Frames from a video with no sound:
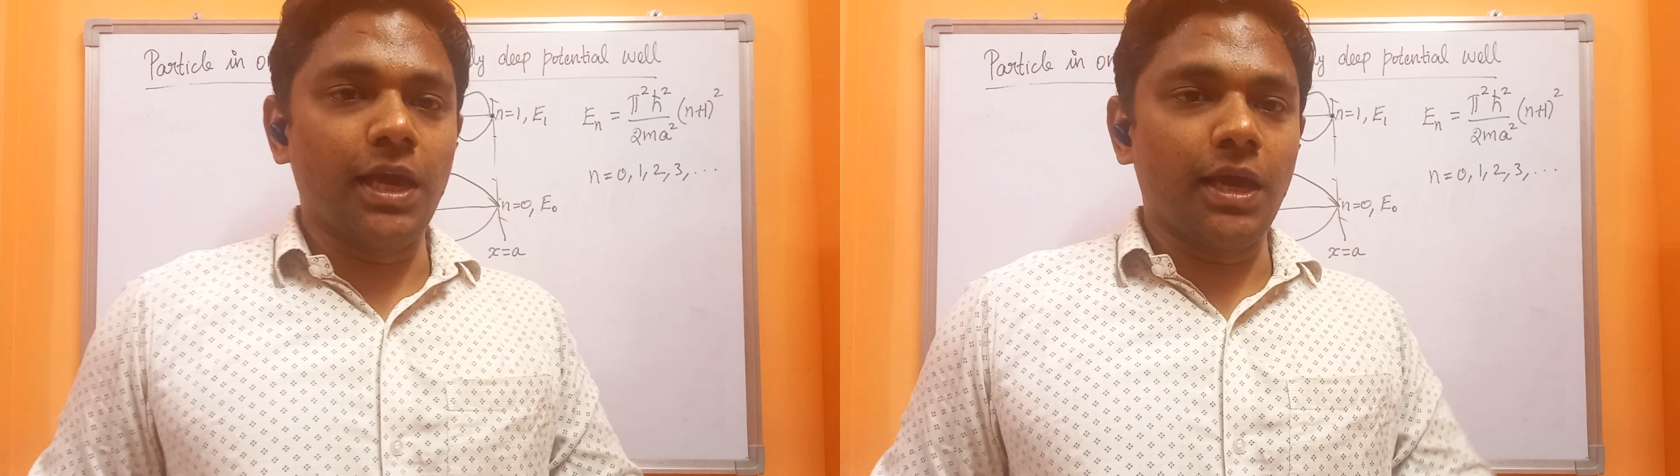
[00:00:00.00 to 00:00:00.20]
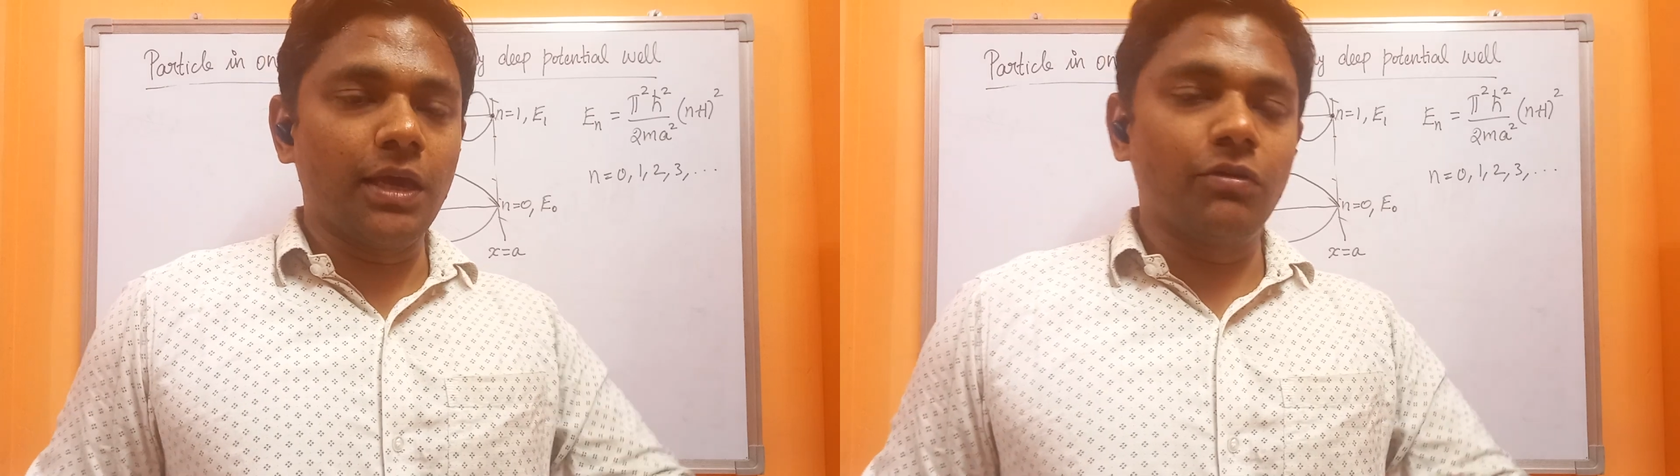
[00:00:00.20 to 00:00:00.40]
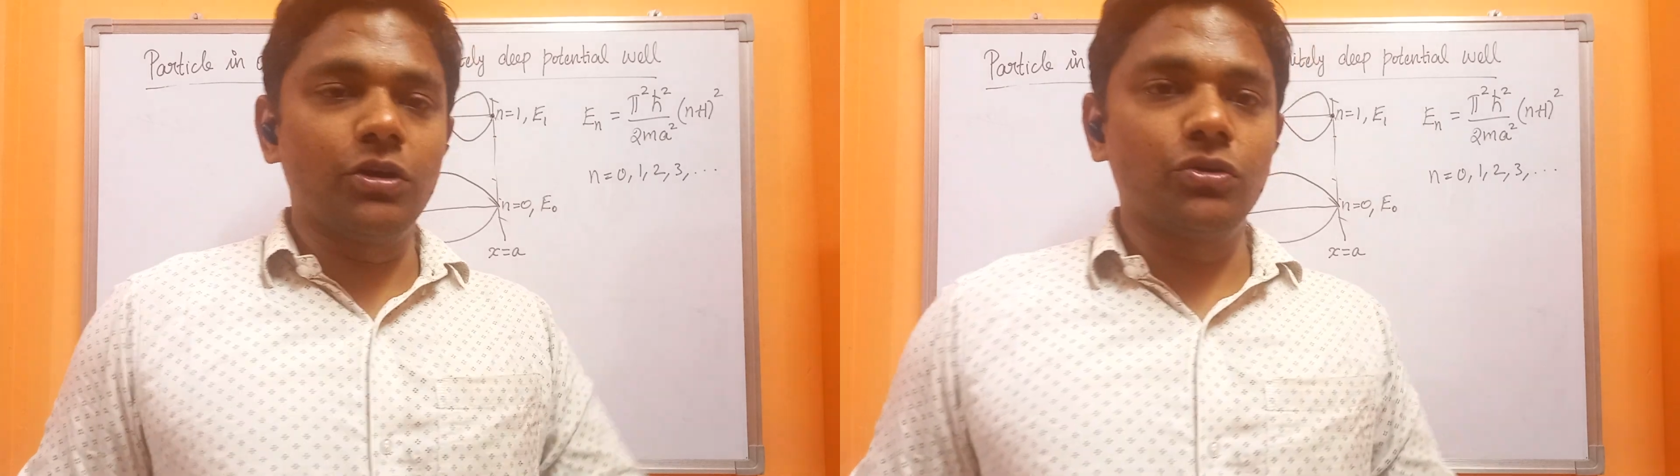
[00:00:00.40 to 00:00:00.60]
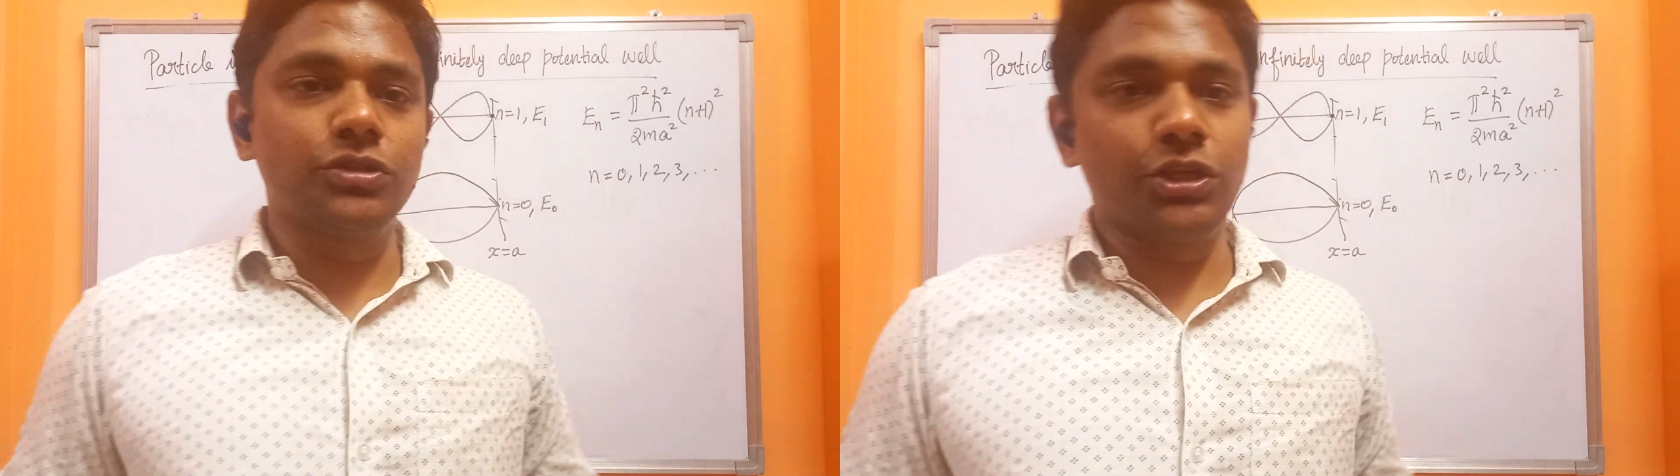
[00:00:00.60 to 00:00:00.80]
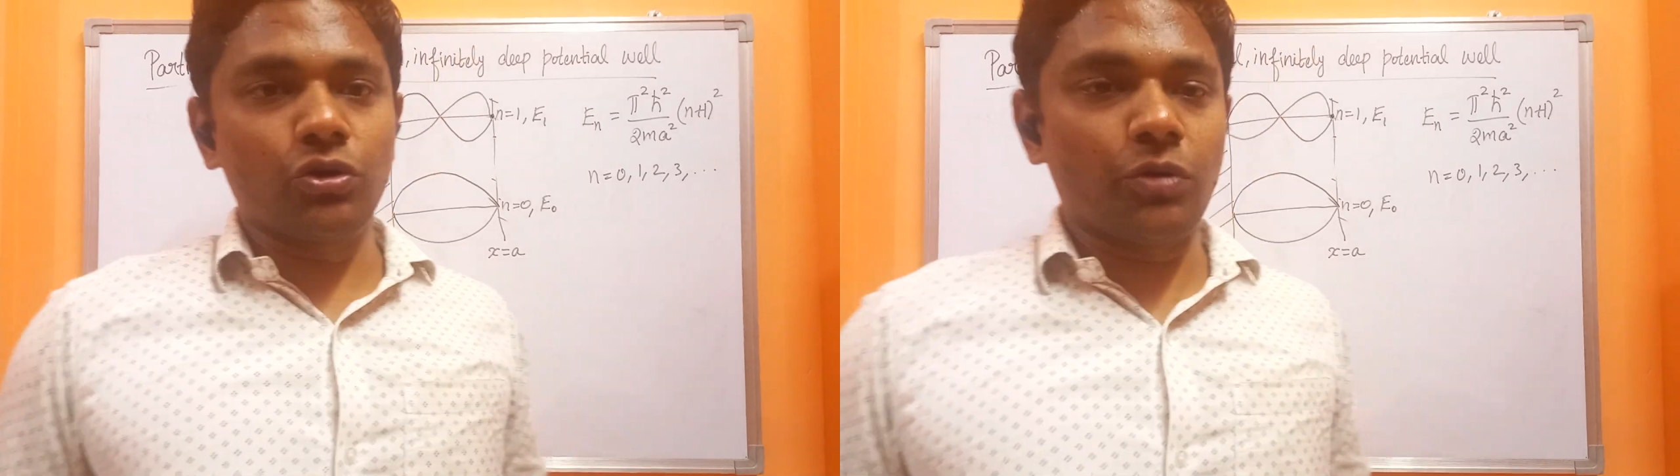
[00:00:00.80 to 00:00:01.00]
ஏ ஈக்குவல்
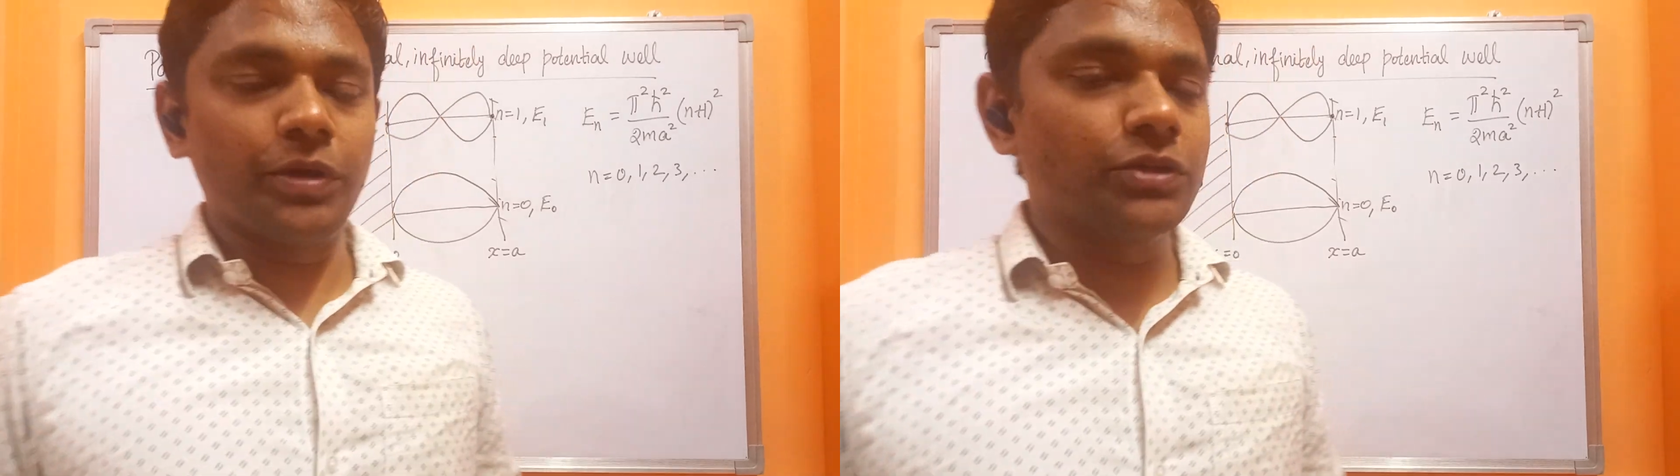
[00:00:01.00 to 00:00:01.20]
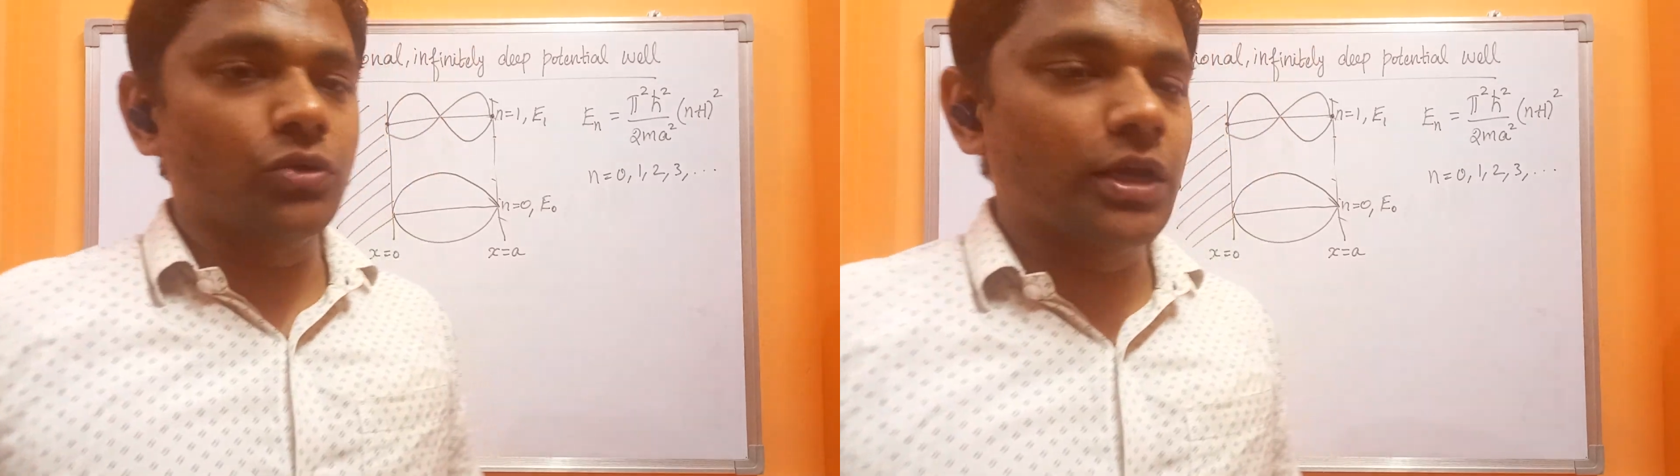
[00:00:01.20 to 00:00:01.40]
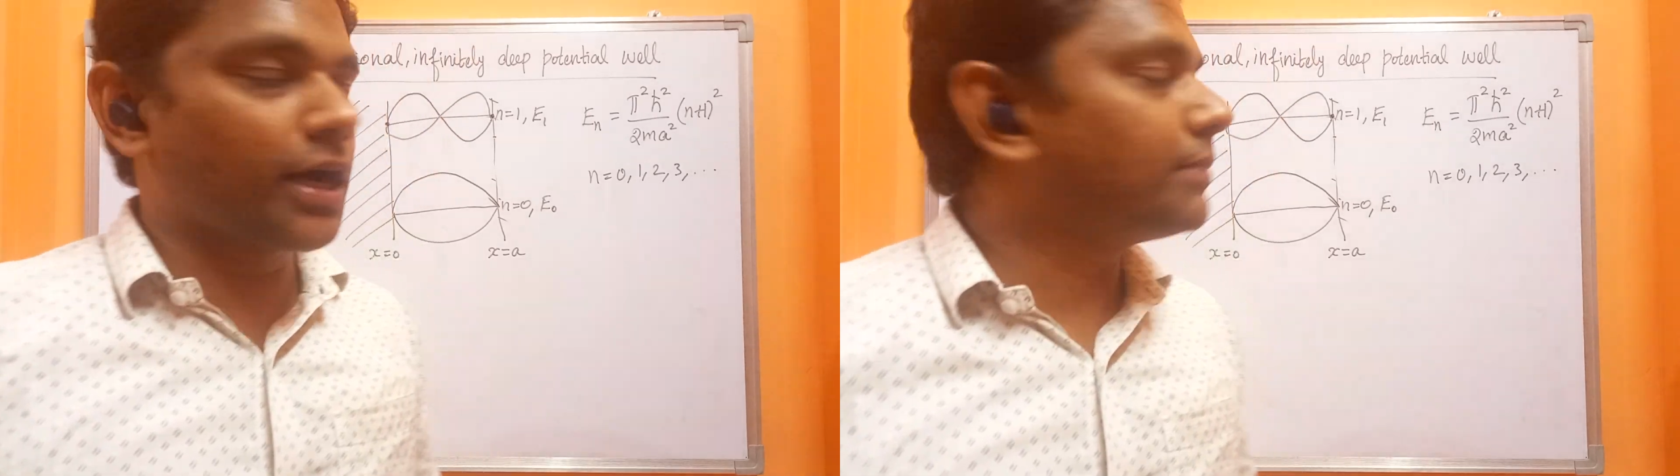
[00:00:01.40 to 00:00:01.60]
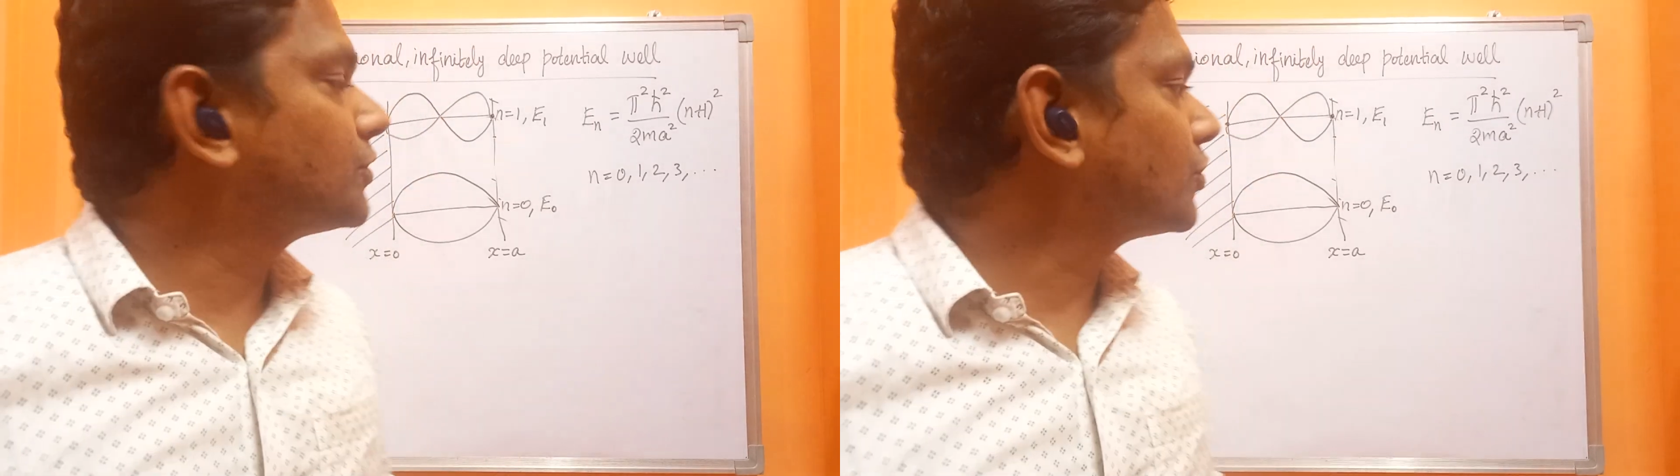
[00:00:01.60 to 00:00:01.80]
டு ஜீரோ அப்படின்னு சொல்லி